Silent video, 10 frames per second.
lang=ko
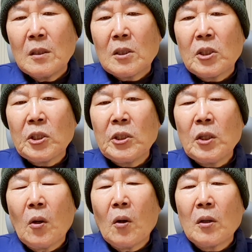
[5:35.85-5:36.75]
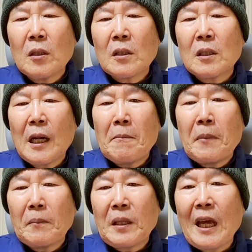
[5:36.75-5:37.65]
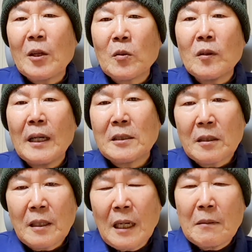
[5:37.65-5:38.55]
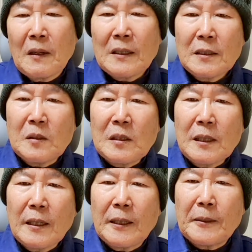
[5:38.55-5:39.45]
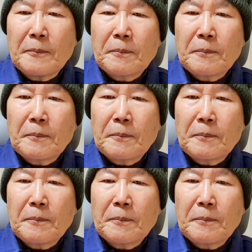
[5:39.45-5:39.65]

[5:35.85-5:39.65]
그 영혼을 그날 밤 데리고 가셨다는 말씀 있잖아요.